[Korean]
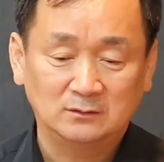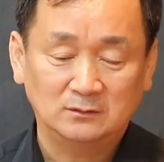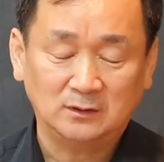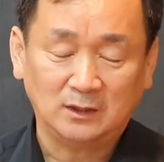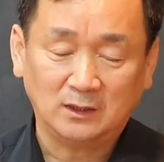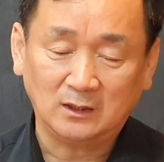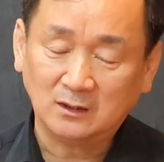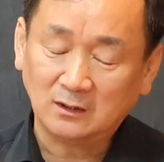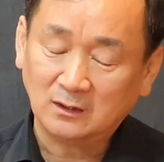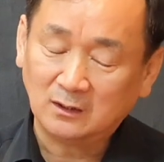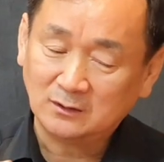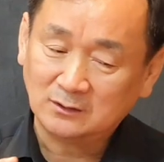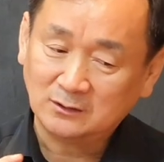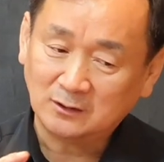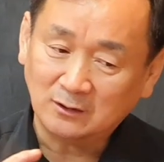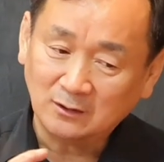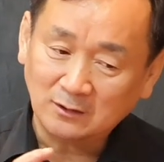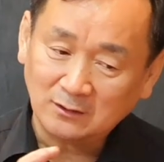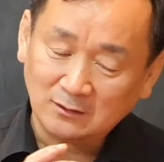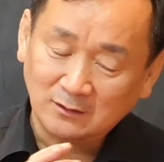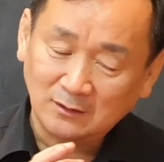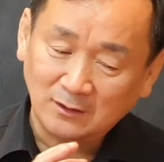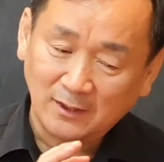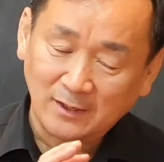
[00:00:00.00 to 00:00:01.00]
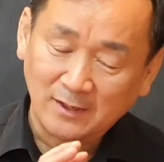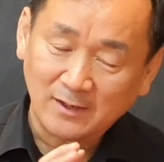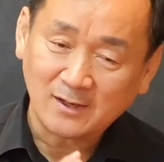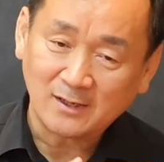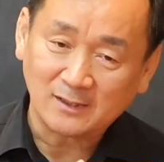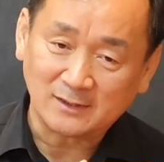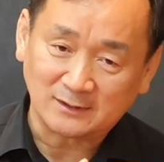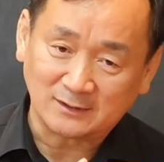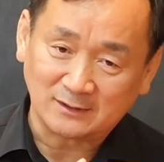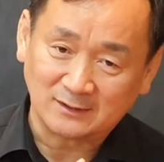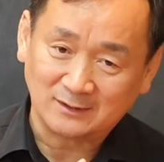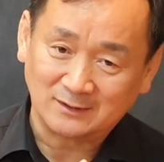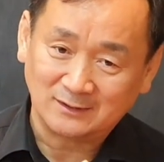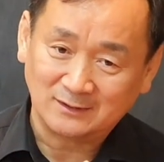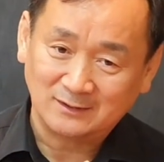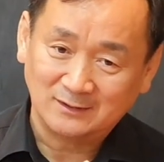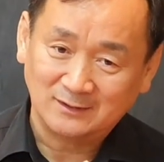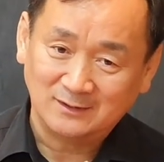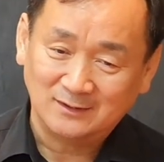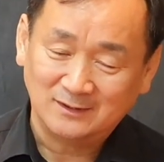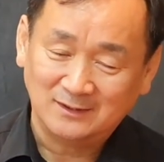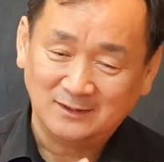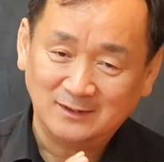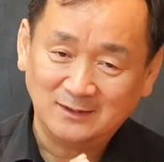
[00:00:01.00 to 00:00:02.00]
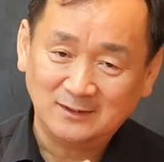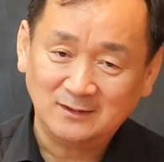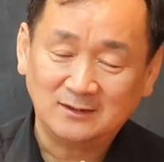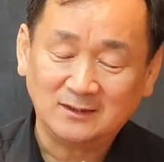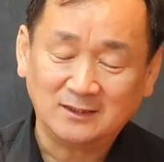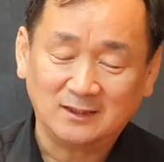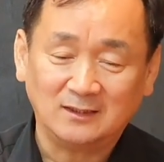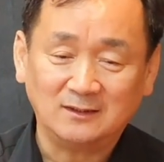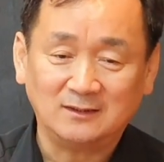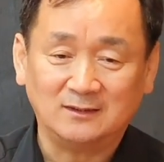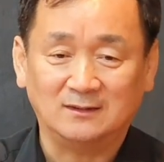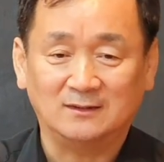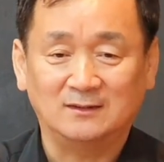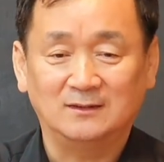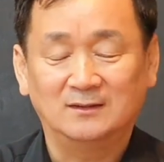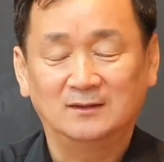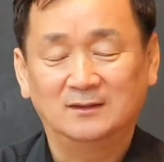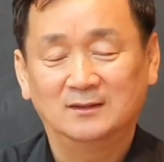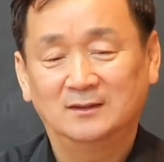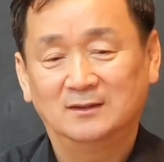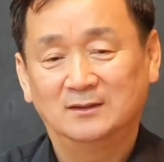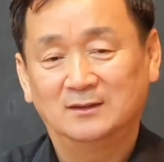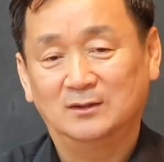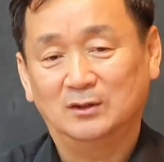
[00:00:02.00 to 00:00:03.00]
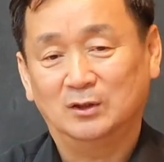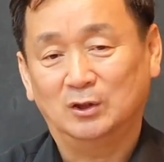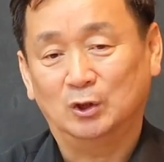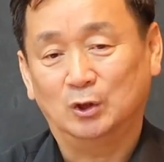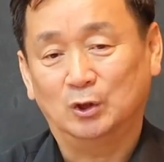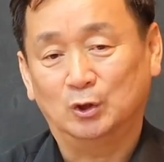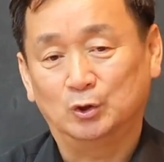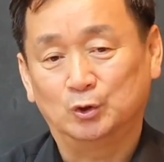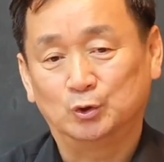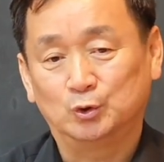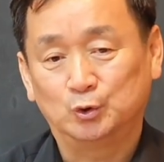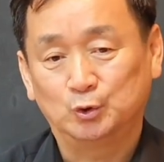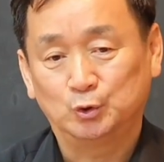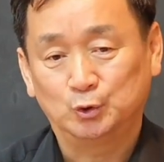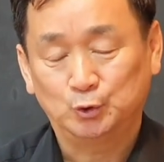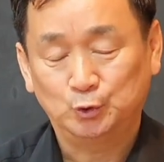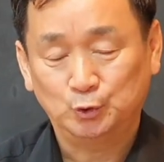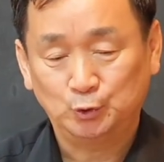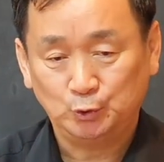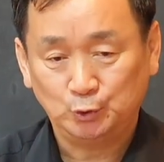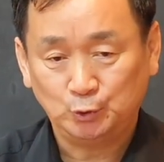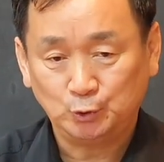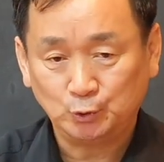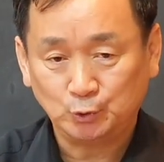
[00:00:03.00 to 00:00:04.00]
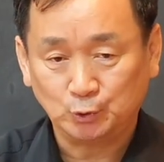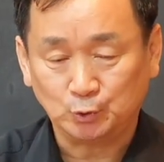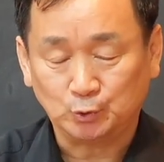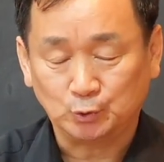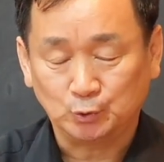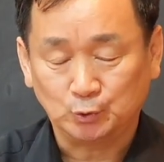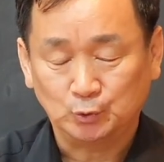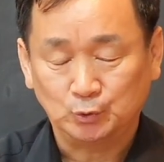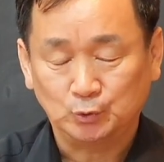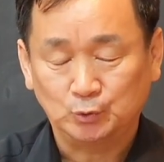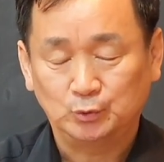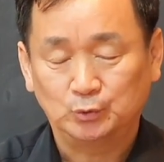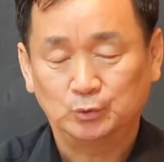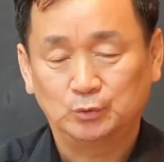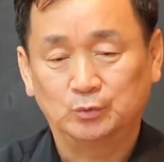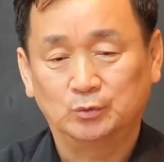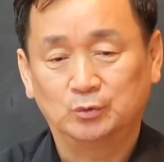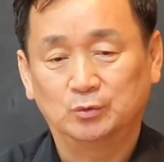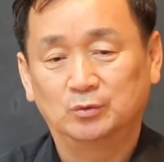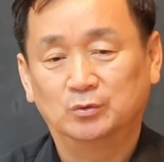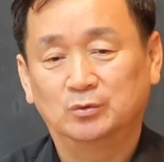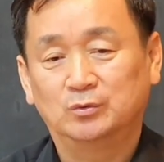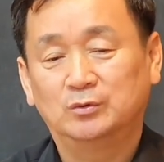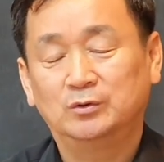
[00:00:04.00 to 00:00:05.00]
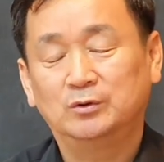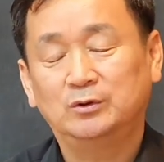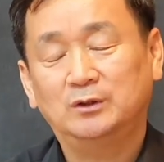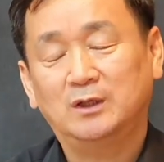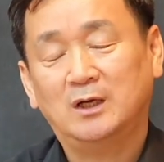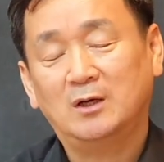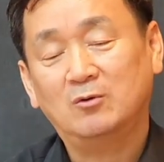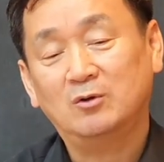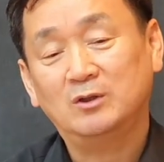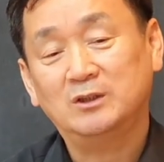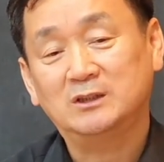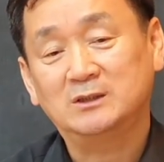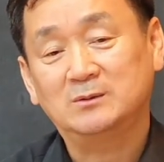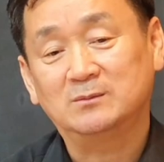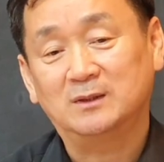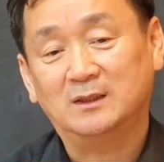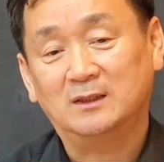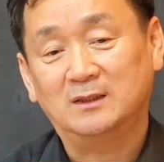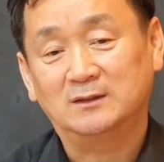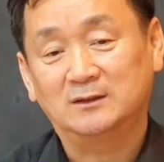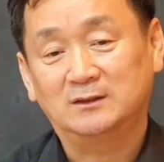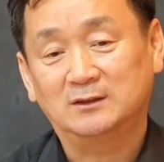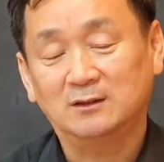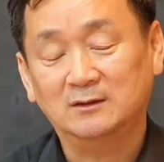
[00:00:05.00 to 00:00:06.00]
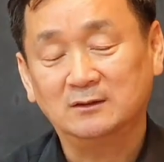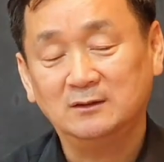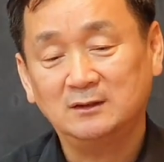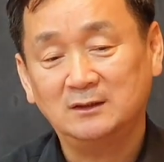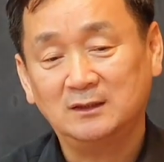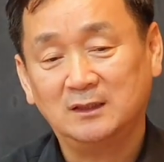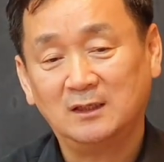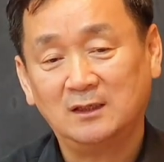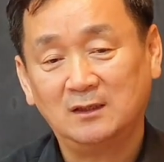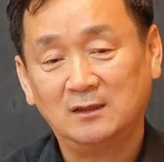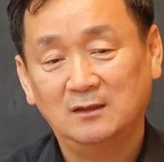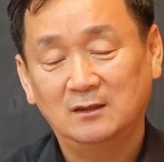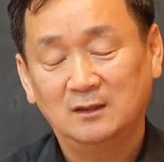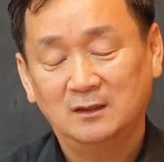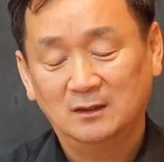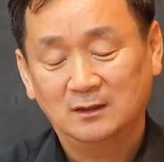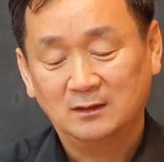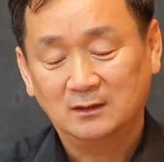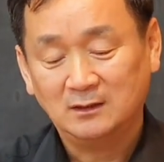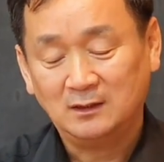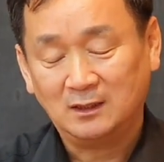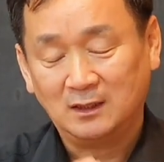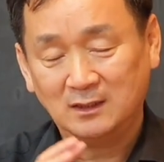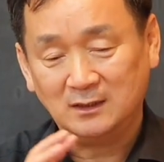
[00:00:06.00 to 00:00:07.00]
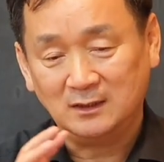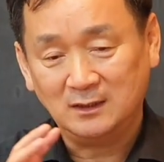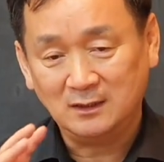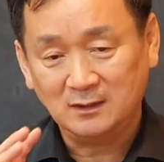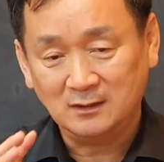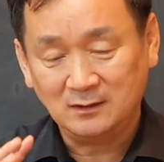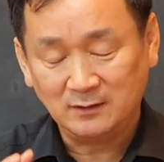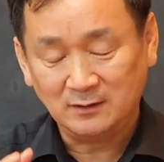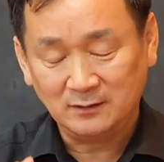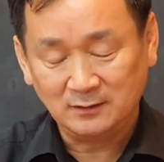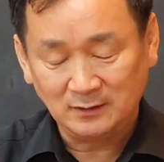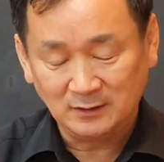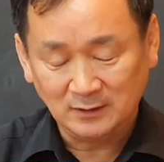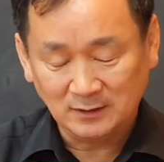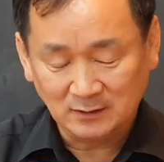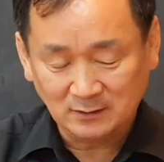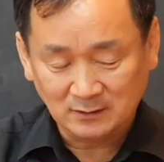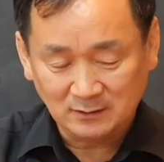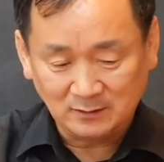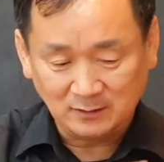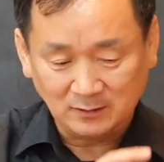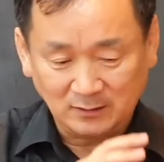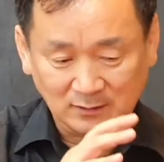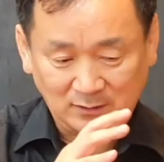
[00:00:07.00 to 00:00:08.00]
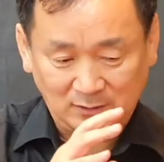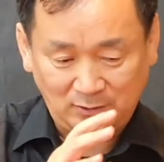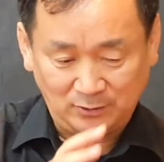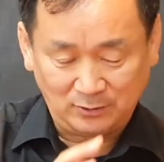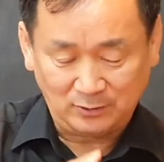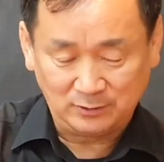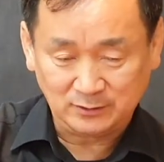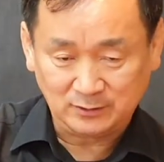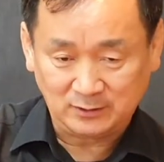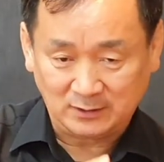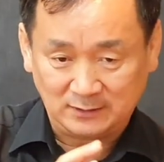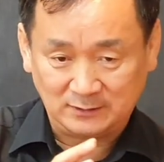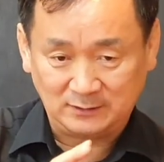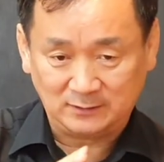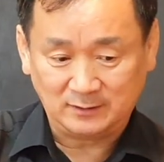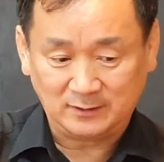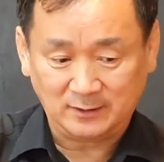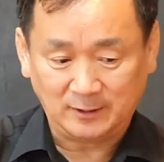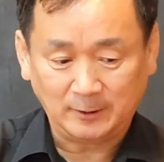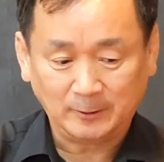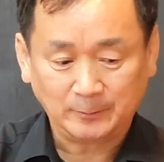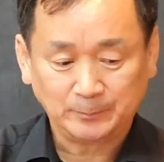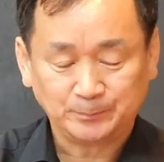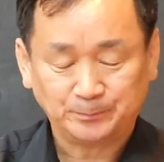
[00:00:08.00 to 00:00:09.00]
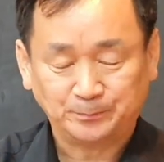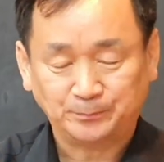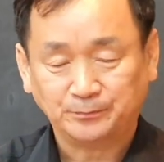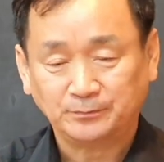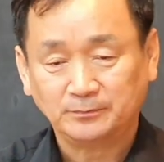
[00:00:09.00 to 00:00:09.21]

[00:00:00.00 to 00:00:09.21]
내가 저 일을 해야지 이러한 어, 추구를 하고 있지만 정작 그러한 일, 일들이 되어져 갈 때